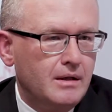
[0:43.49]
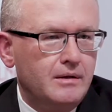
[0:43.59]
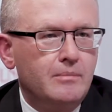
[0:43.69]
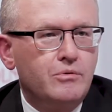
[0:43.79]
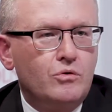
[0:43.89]

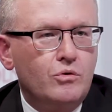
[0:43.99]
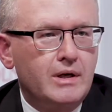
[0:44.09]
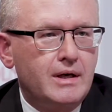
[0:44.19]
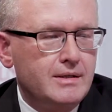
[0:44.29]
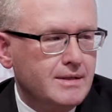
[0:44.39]
nie blokuje
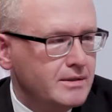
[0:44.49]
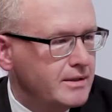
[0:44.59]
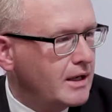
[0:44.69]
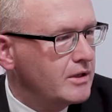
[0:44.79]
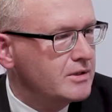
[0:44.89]

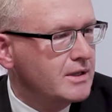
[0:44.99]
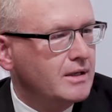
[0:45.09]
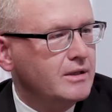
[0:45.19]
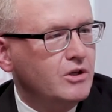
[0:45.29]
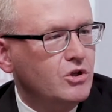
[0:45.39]
realizacji jakichś
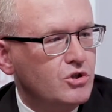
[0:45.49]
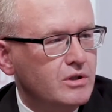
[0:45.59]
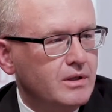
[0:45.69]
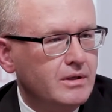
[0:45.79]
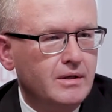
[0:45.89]

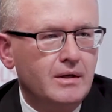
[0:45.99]
strategicznych